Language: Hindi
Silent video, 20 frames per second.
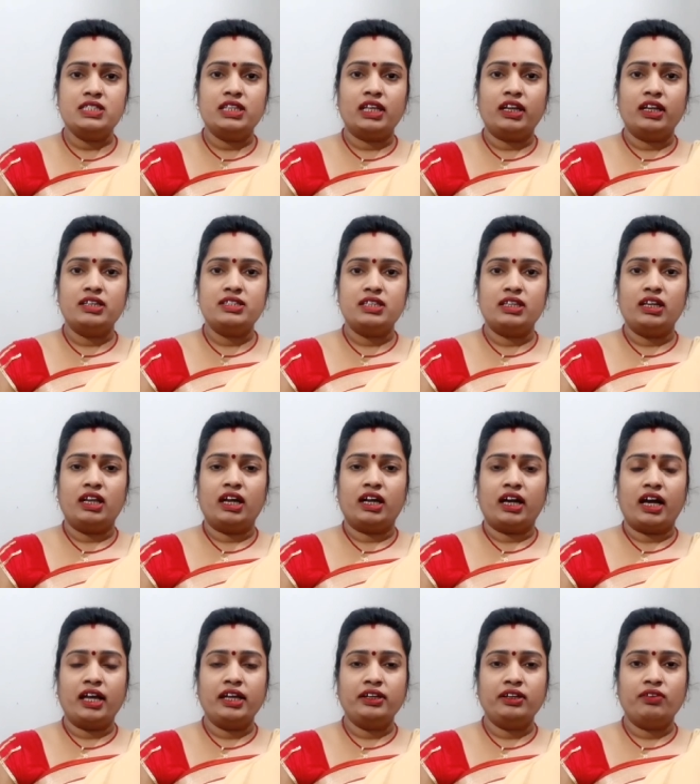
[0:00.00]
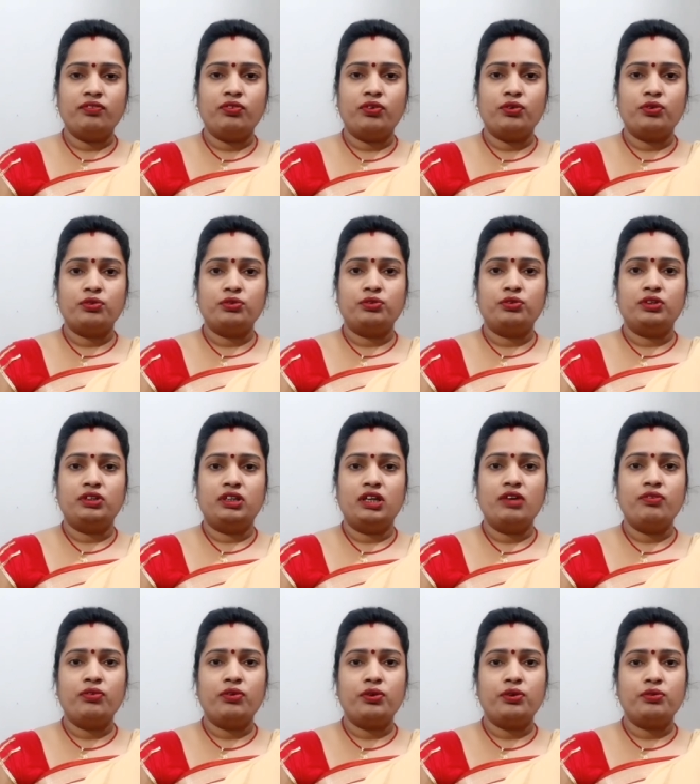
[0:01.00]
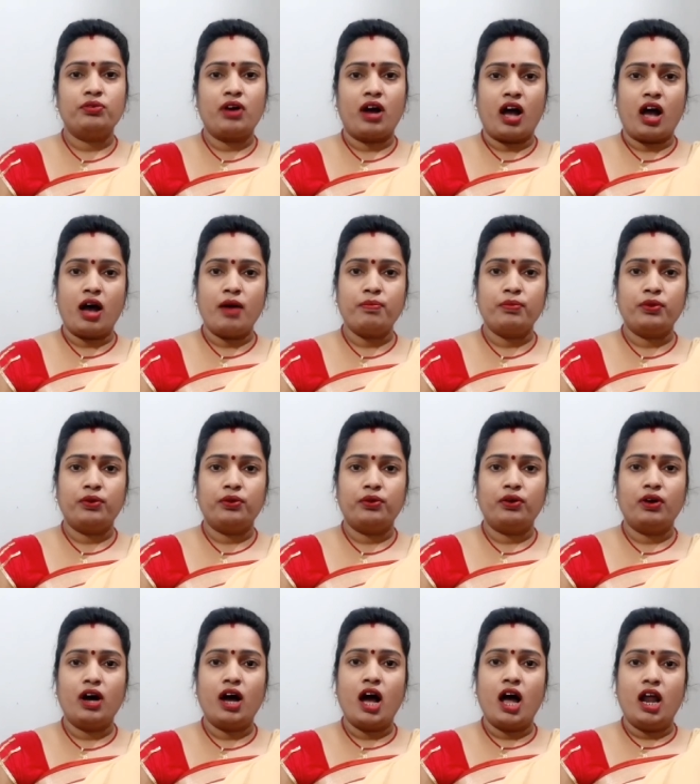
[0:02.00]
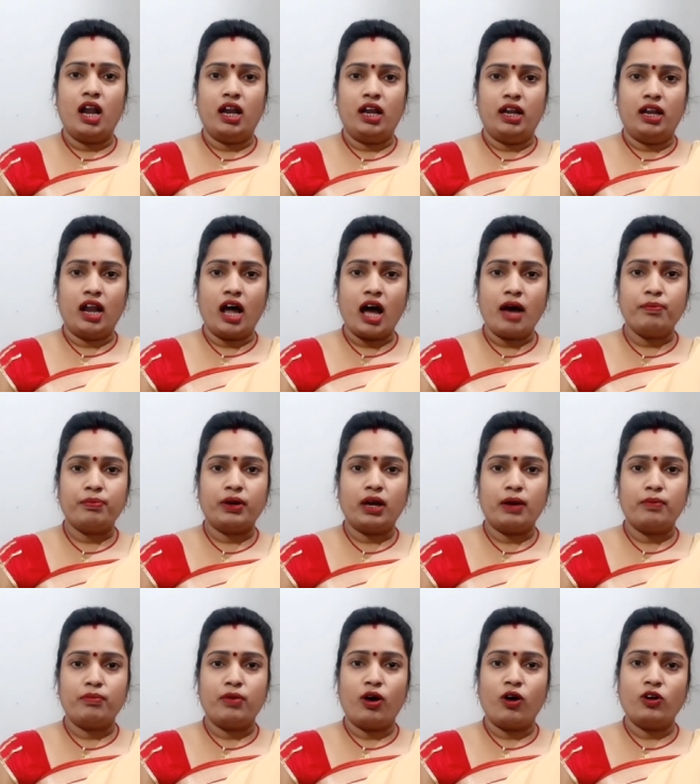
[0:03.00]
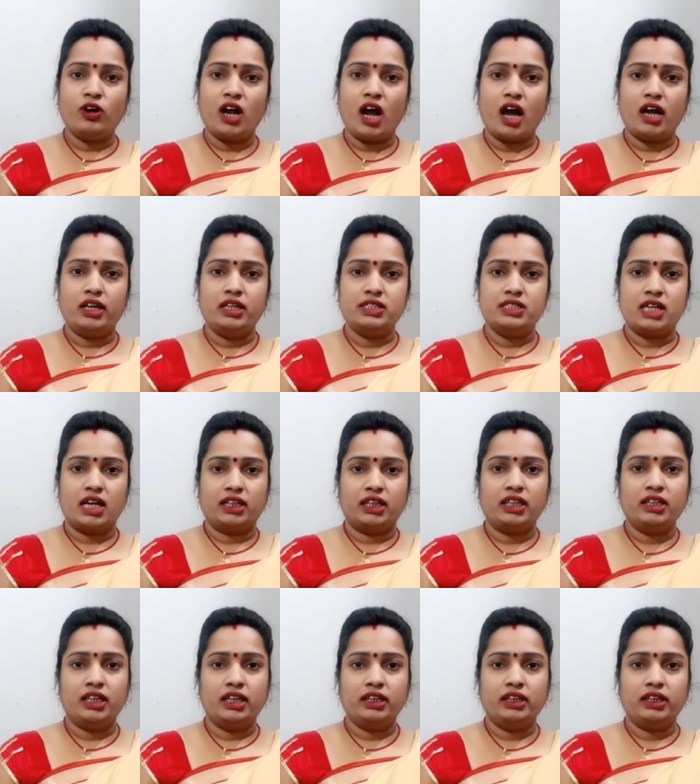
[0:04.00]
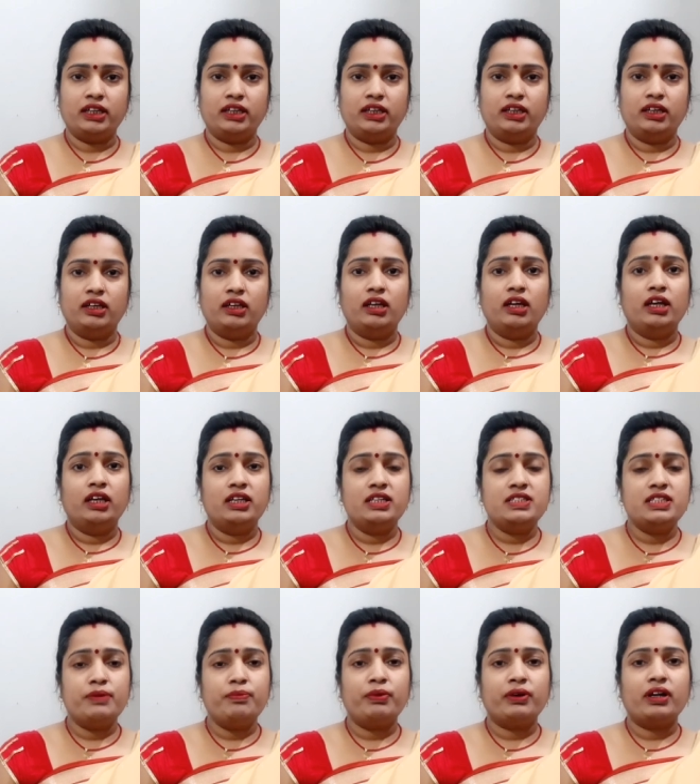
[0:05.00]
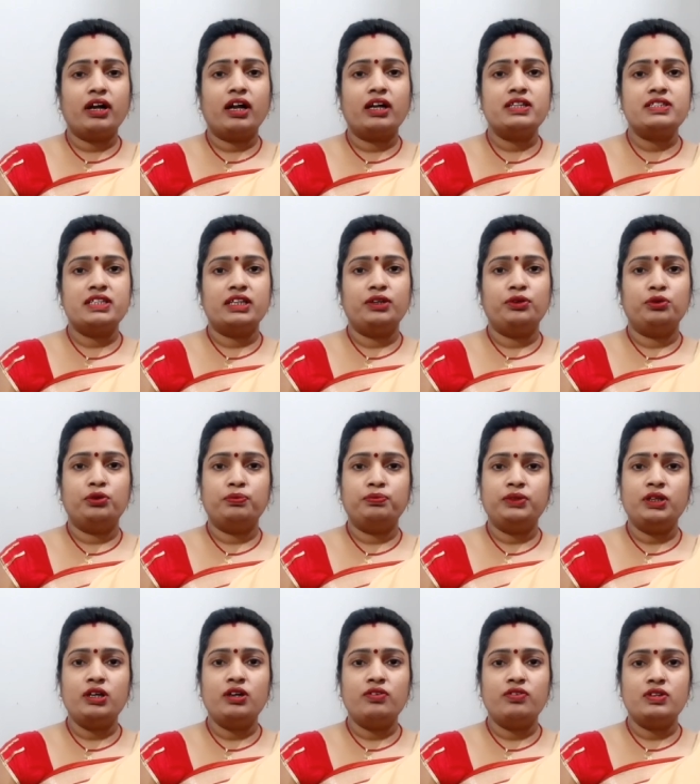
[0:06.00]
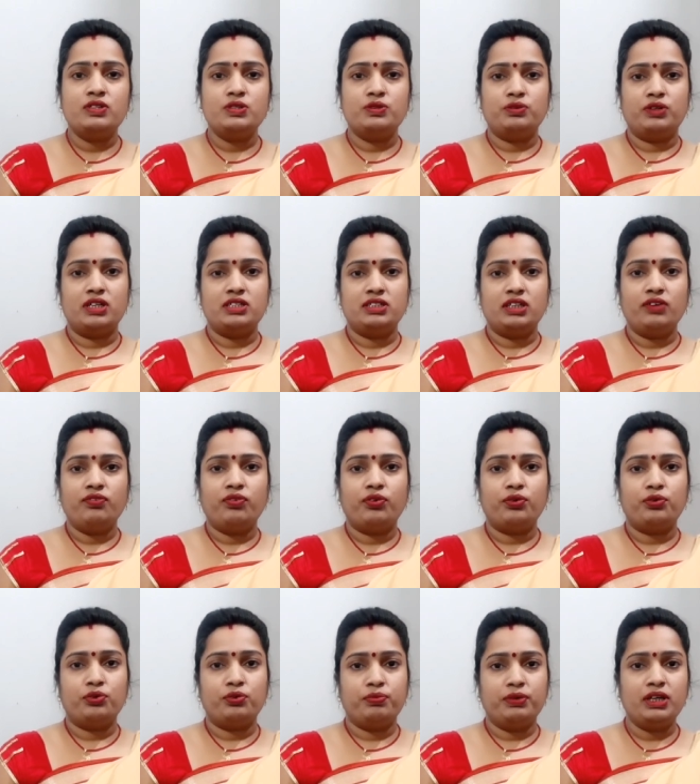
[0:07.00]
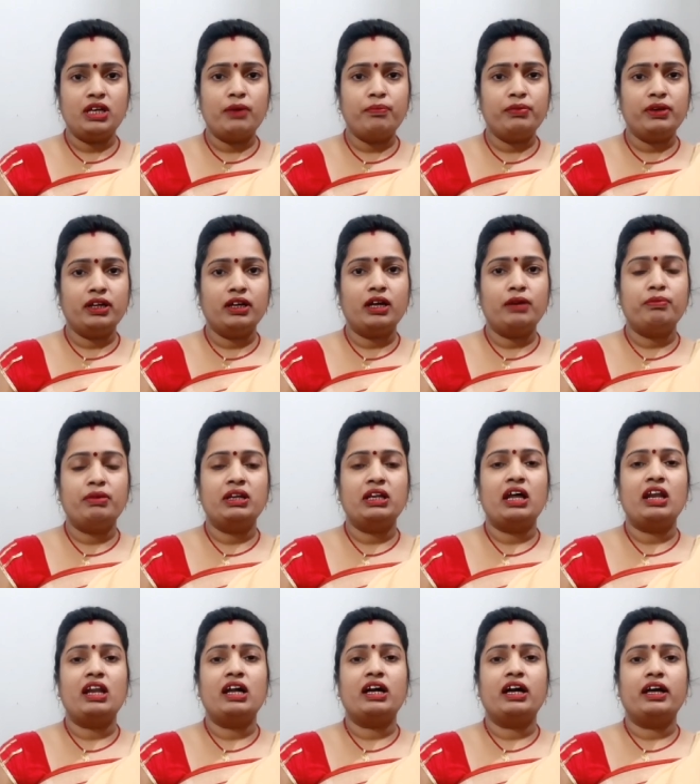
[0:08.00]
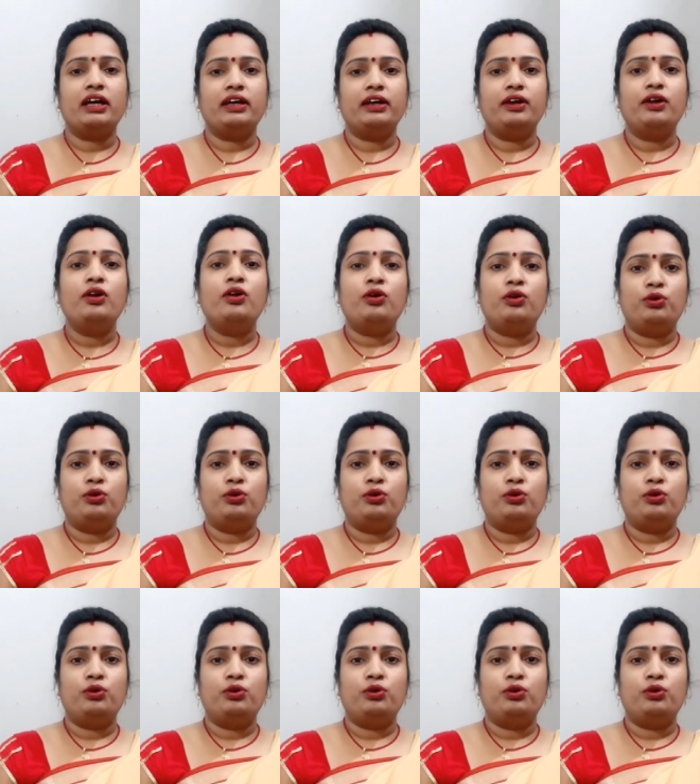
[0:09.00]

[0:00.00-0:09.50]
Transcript: इस तरह से लगाएंगे फ़ोटो तो ये फ़ोटो आपको लाभ कम और हानि ज़्यादा देंगी इसी प्रकार से डूबते हुए सूरज की फोटो भी अपने घर में न लगाएं